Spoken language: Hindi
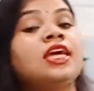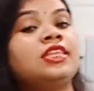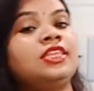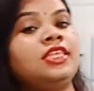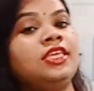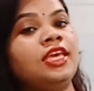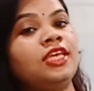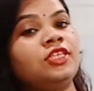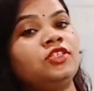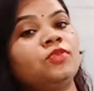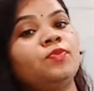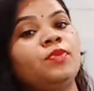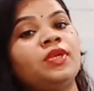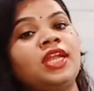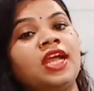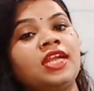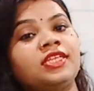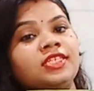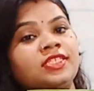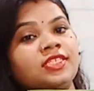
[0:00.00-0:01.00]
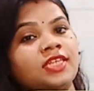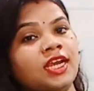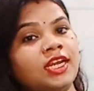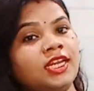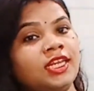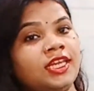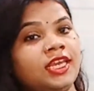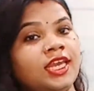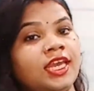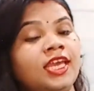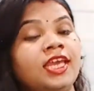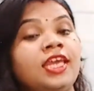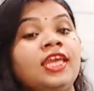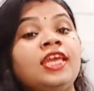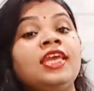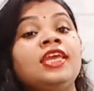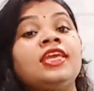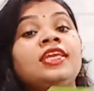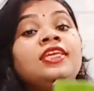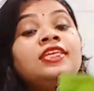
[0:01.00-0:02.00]
ही ये जो बनारसी साड़ी है
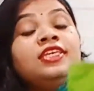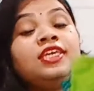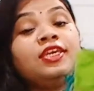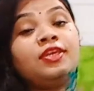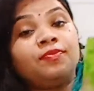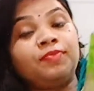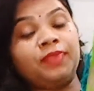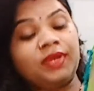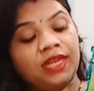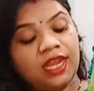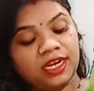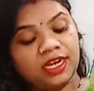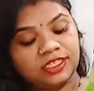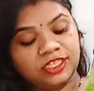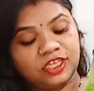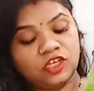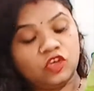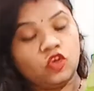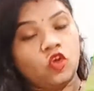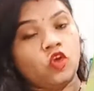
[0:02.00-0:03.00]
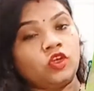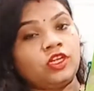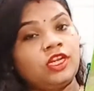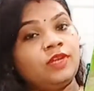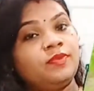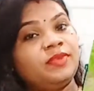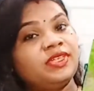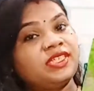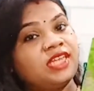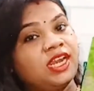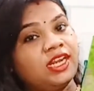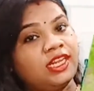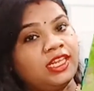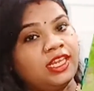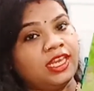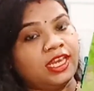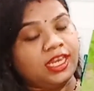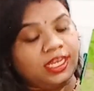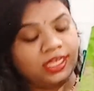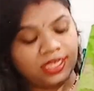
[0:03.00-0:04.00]
ये बनारसी कॉटन में साड़ी
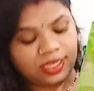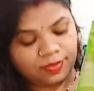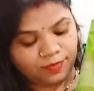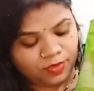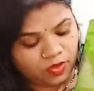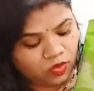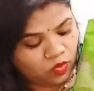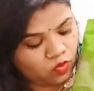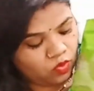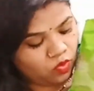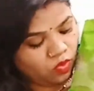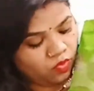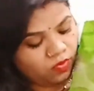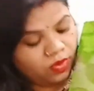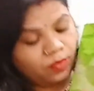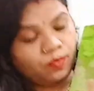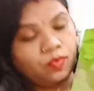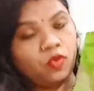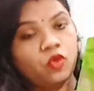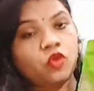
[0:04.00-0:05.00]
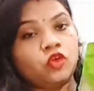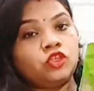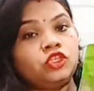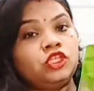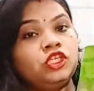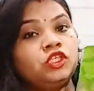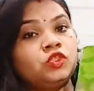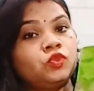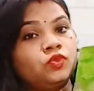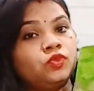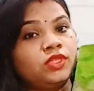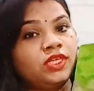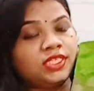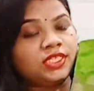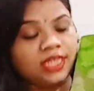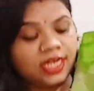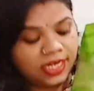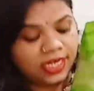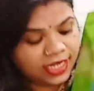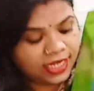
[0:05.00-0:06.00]
है ये भी ऑल ओवर बहुत ही सुंदर
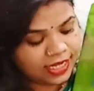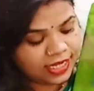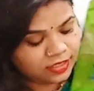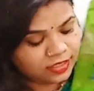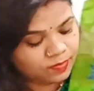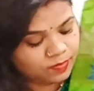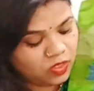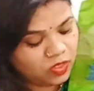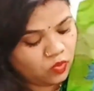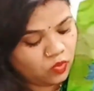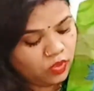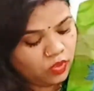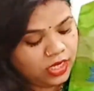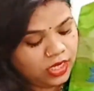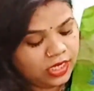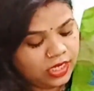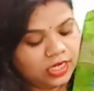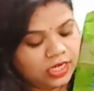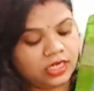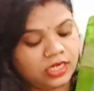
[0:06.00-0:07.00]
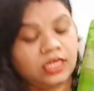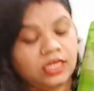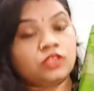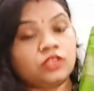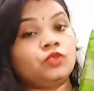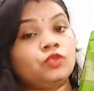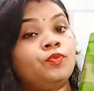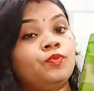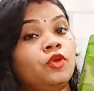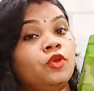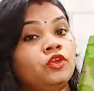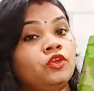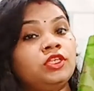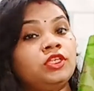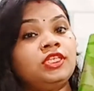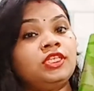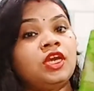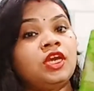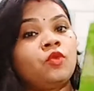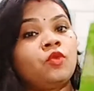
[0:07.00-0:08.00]
साड़ी है इसमें गोल्डन कलर का जो बॉर्डर
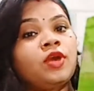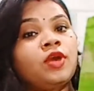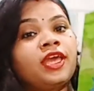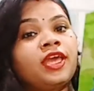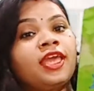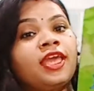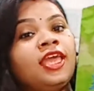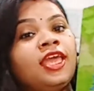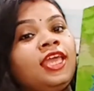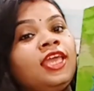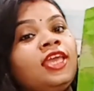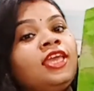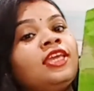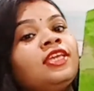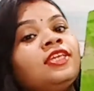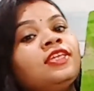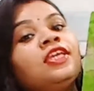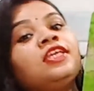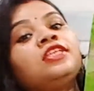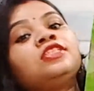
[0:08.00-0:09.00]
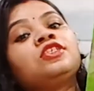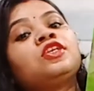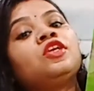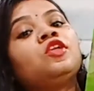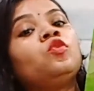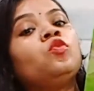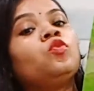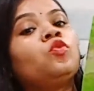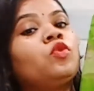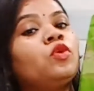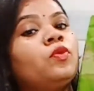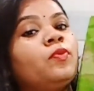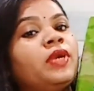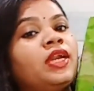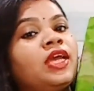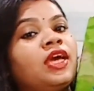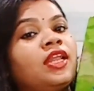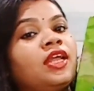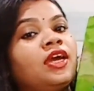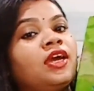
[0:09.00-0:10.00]
दिया हुआ है ये इसके लुक को बढ़ा
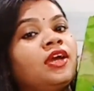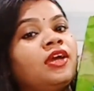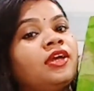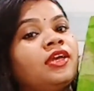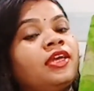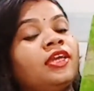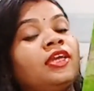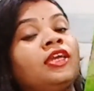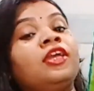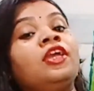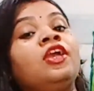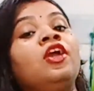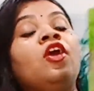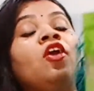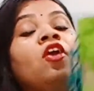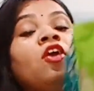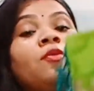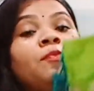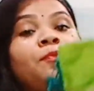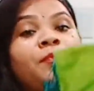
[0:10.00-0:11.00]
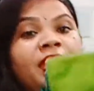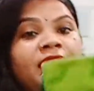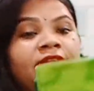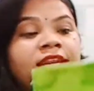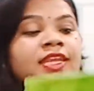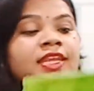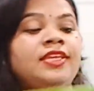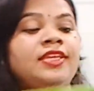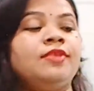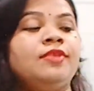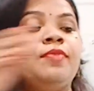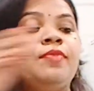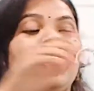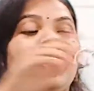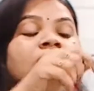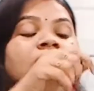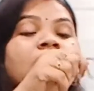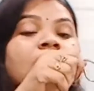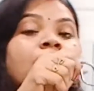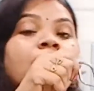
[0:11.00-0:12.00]
रहा है और पहनने के बाद
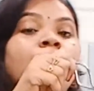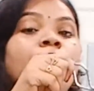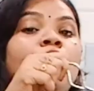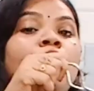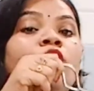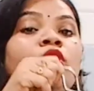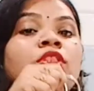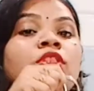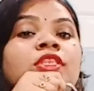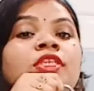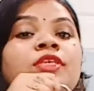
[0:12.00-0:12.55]
आप बहुत ही